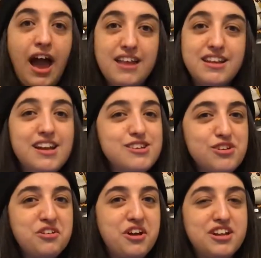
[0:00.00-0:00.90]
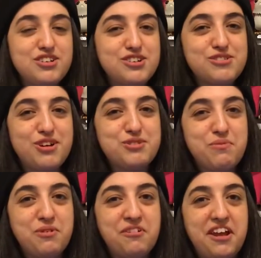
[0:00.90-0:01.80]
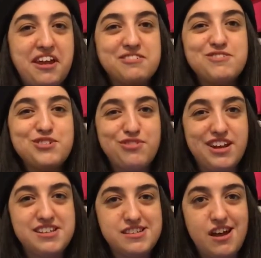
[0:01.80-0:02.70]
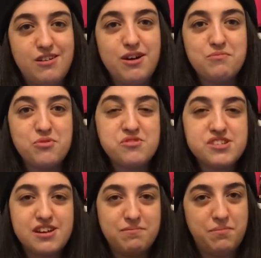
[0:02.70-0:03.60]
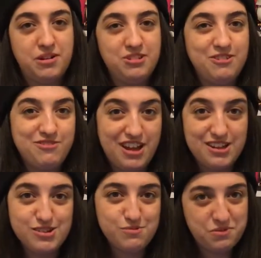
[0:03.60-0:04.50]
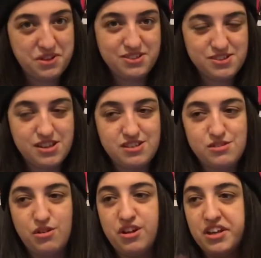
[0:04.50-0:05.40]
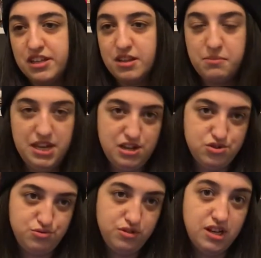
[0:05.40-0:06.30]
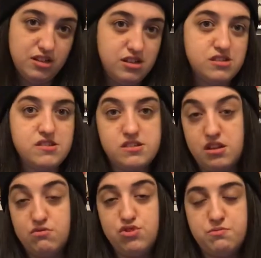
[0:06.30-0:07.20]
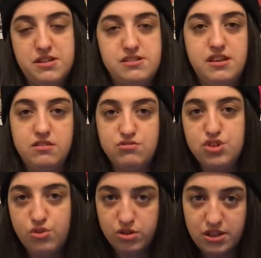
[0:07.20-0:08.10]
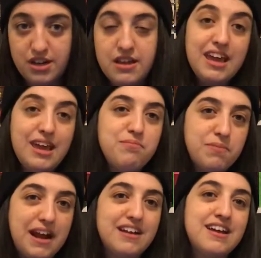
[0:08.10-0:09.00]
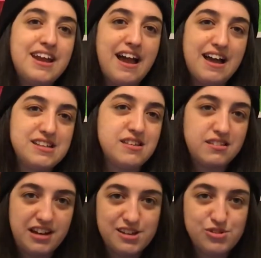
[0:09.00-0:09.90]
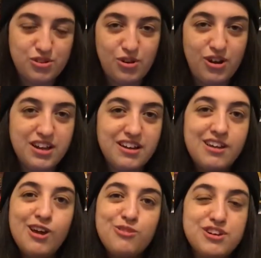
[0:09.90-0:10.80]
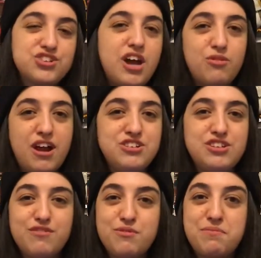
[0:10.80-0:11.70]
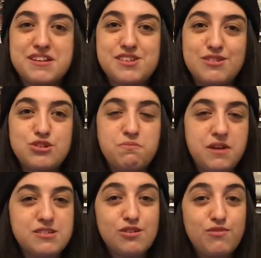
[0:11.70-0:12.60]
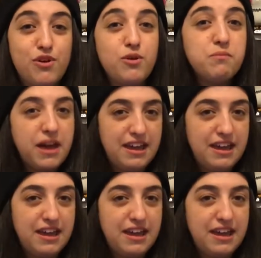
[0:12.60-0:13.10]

A trilha sonora de Scott Pilgrim é um diferencial, a música pauta vários momentos da história e também ajuda na transição de uma cena ou de outra. E para criar essa trilha sonora, o Edgar Wright teve um parceiro de peso que foi o